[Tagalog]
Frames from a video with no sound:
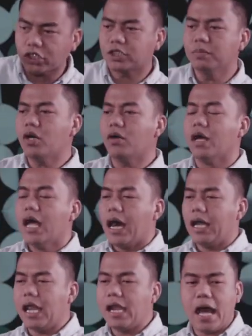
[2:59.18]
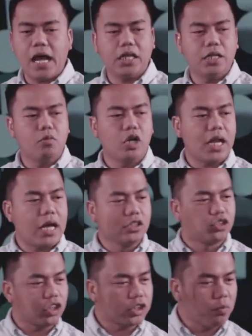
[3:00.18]
Diyos mo. Alalahanin mo na
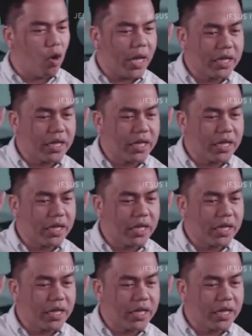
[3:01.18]
ang Diyos mo